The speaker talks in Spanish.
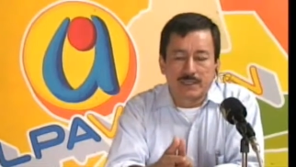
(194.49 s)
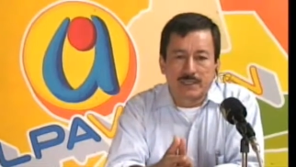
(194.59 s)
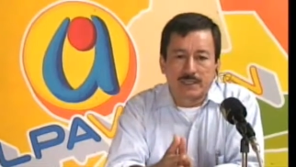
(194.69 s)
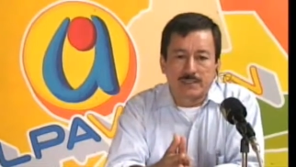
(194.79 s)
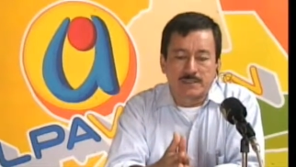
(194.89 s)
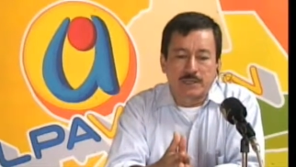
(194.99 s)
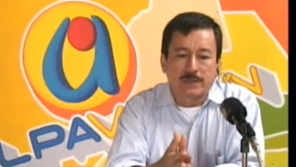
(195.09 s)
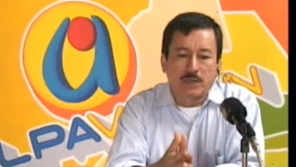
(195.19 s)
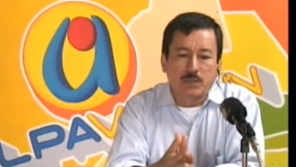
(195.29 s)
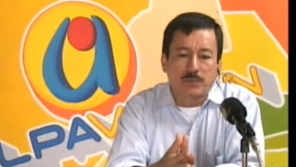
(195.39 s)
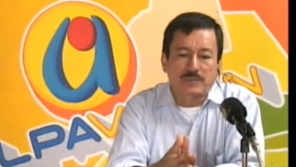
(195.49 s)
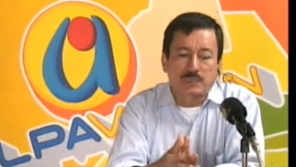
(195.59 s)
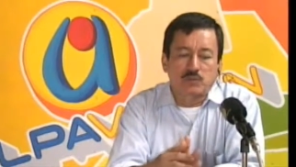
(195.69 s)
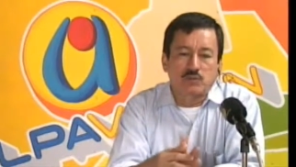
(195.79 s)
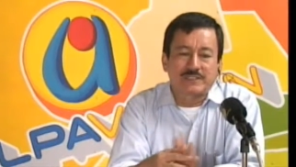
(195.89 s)
Sin embargo, pues
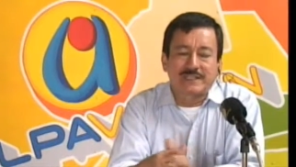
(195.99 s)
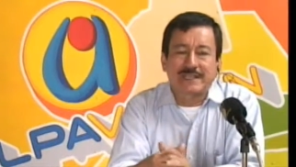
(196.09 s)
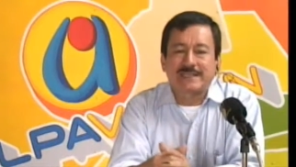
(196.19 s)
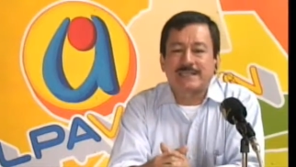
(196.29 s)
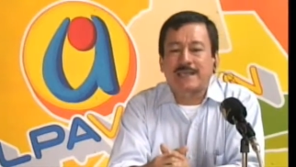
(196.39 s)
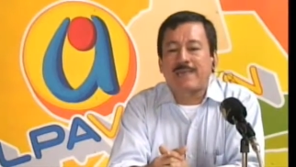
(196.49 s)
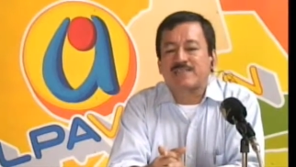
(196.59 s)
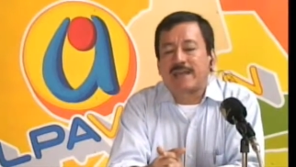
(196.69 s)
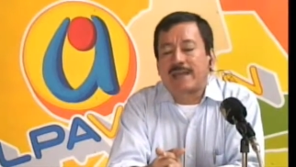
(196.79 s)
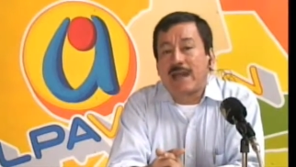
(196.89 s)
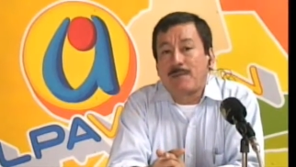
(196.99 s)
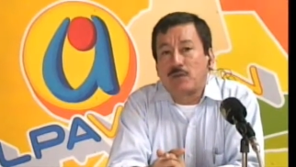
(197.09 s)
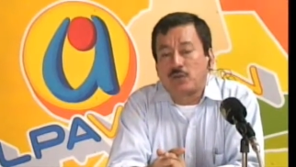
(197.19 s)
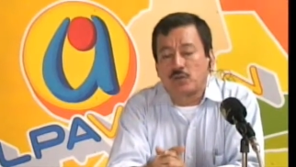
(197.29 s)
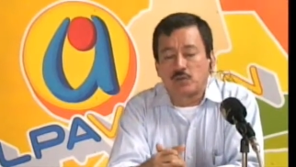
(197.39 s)
algunos dicen que exageramos
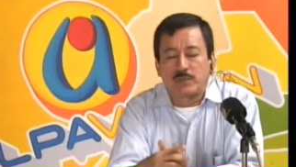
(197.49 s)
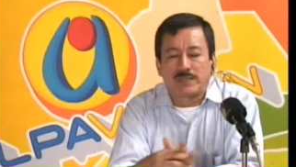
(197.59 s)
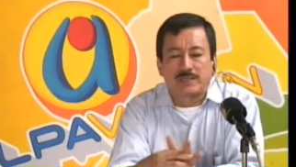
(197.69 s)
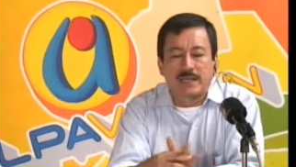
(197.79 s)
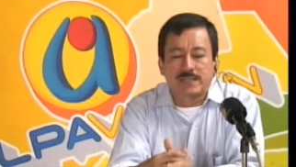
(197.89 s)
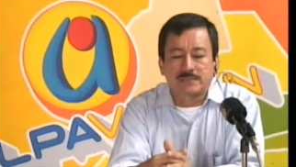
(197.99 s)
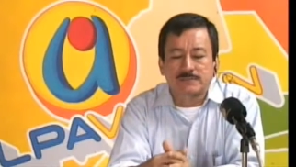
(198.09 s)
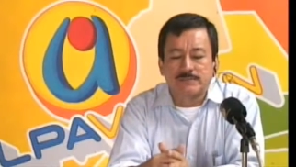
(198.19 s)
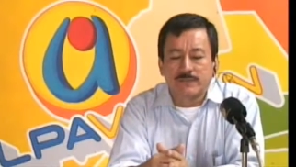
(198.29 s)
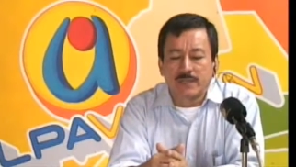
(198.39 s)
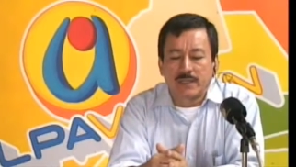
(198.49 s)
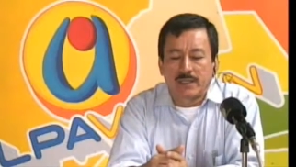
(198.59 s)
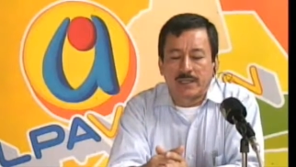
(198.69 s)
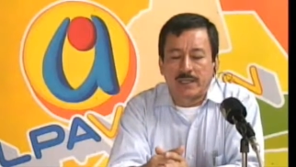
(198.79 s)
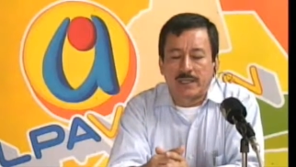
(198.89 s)
en los documentales.
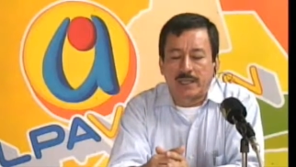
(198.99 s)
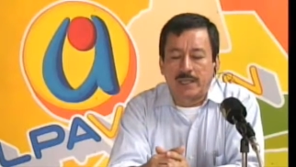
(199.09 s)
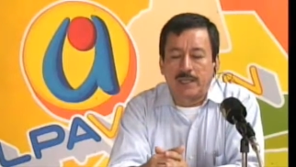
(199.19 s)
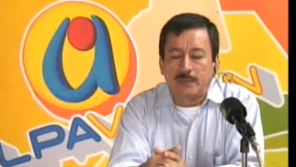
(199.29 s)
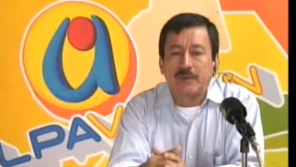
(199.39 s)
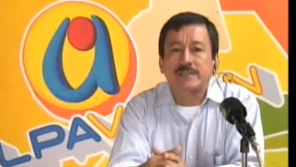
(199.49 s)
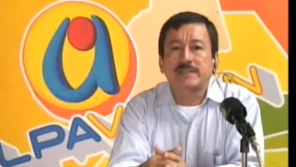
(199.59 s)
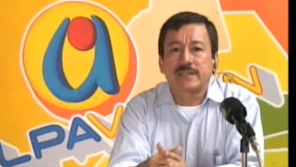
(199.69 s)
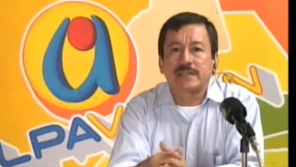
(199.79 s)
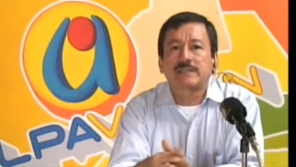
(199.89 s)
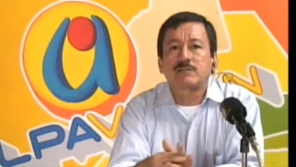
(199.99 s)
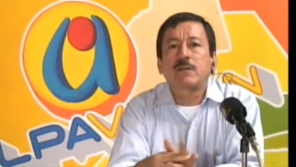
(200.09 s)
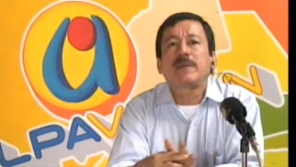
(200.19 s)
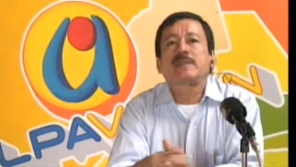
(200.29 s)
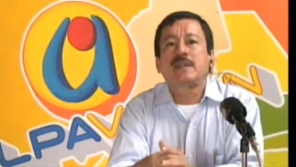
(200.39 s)
Eh, voy a tratar de hacer
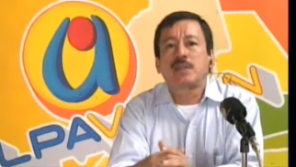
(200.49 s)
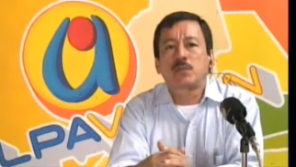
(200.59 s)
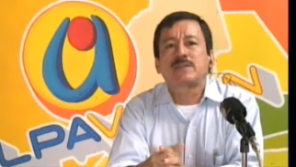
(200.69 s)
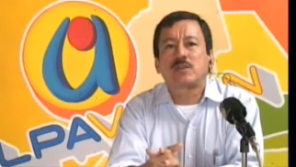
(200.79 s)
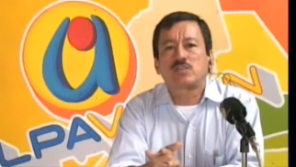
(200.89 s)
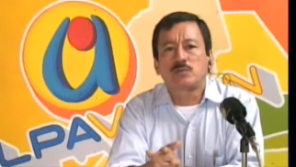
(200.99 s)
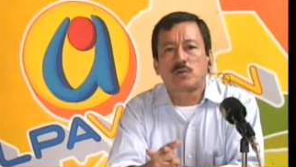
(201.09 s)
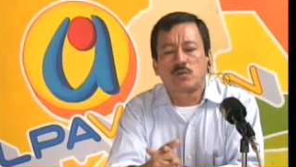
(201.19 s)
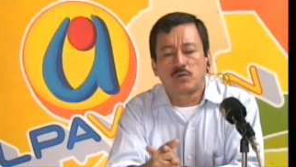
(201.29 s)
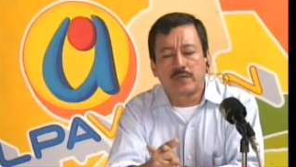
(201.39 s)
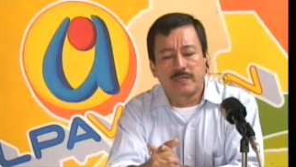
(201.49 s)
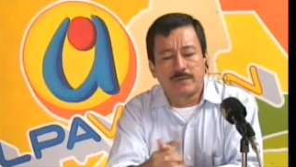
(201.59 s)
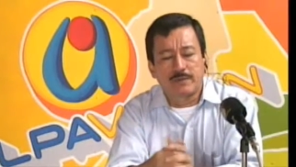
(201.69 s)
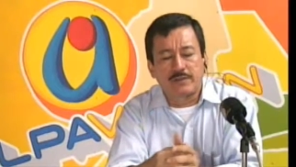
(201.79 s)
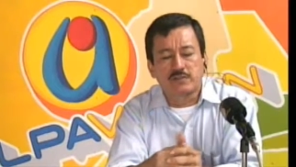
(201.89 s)
nuevamente, el año pasado lo hicimos con Julián y
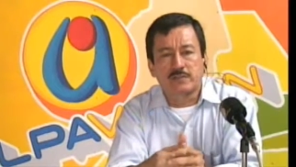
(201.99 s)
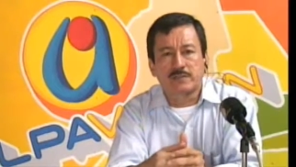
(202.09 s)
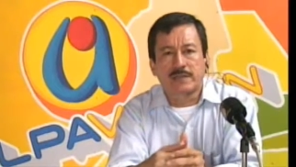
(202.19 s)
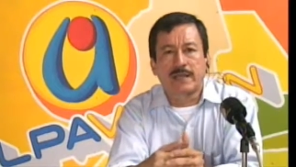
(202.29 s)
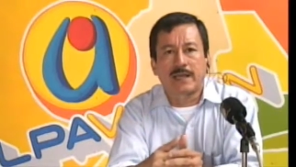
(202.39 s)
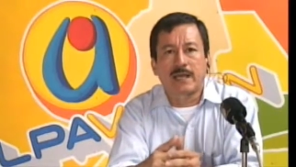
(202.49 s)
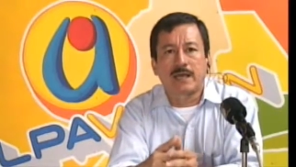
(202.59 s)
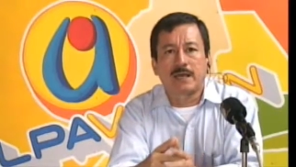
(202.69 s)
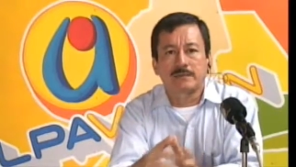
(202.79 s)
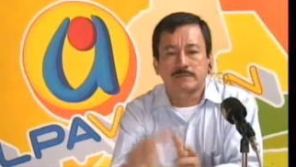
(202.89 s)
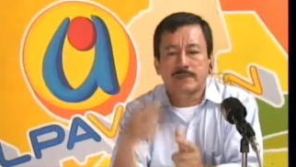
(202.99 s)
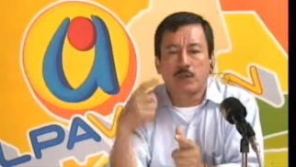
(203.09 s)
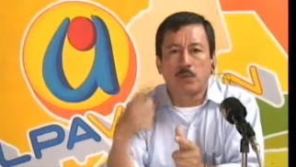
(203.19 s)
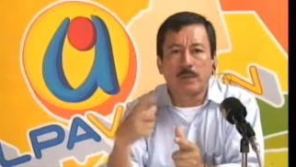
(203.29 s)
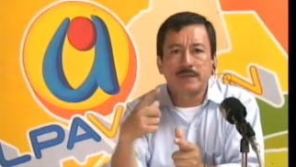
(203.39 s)
Mauricio, traer la,
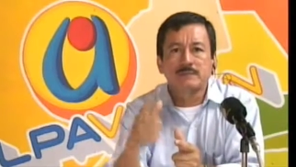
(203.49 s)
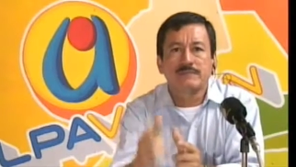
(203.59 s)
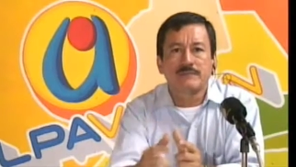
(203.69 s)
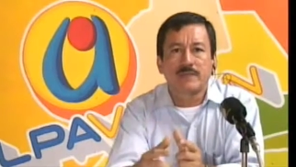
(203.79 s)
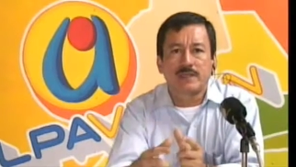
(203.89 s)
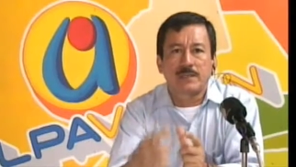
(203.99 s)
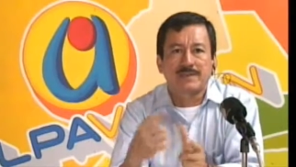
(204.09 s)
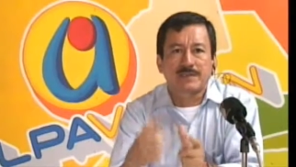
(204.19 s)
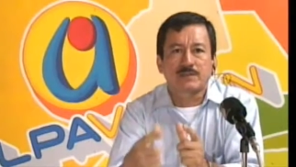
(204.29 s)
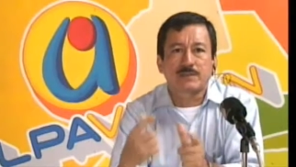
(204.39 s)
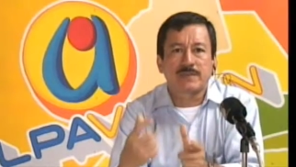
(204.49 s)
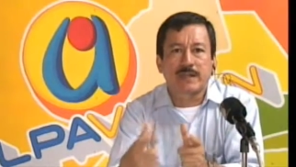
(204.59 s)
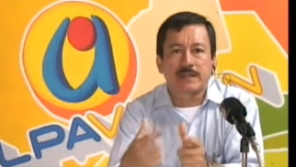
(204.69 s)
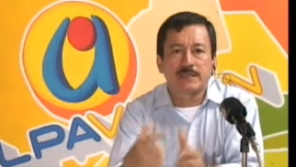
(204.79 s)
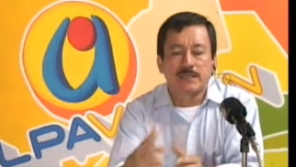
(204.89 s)
lupa y empezamos a
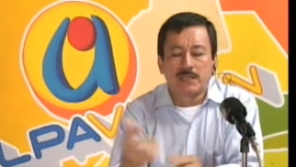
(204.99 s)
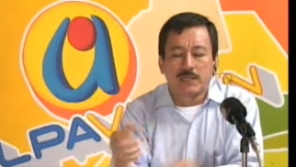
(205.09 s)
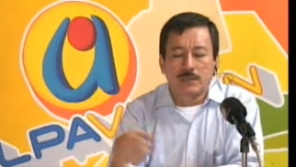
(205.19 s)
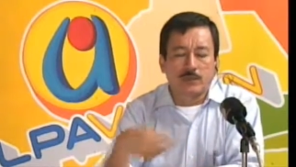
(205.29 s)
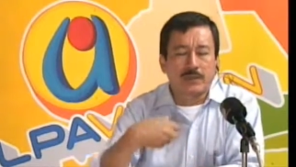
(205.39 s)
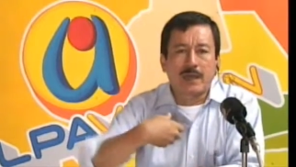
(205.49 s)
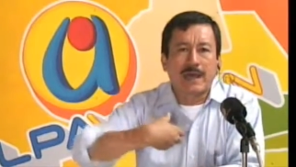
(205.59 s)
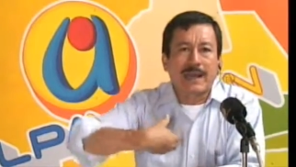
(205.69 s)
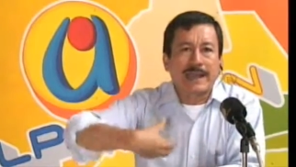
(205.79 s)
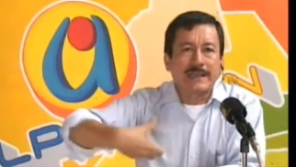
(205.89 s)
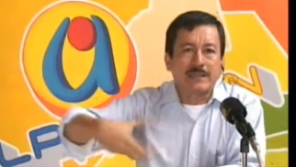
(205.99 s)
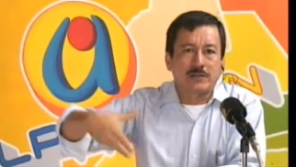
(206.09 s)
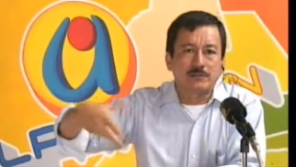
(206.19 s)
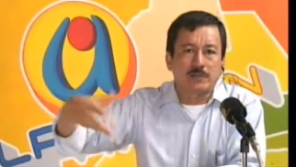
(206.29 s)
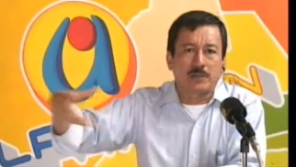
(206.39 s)
mirar. Voy a, la calle,
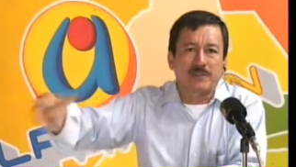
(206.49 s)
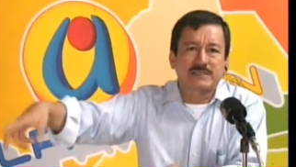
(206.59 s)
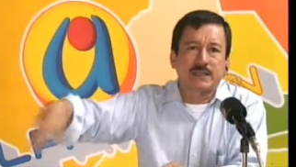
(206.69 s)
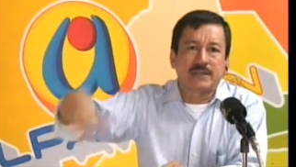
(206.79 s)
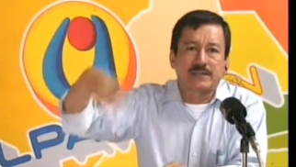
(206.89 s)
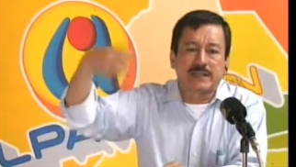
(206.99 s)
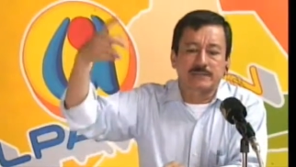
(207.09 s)
¿no? Porque empiezan a vender,